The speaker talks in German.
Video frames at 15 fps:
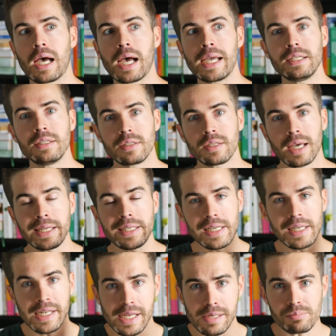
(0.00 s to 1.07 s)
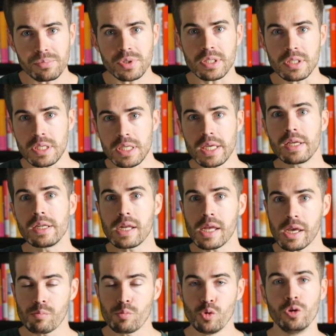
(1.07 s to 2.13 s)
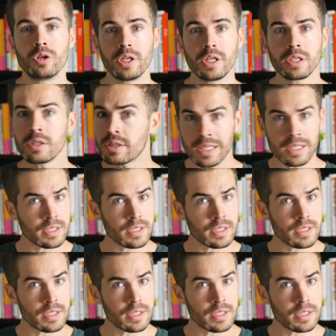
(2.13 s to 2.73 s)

ein, ein Lebensstil ermöglichen,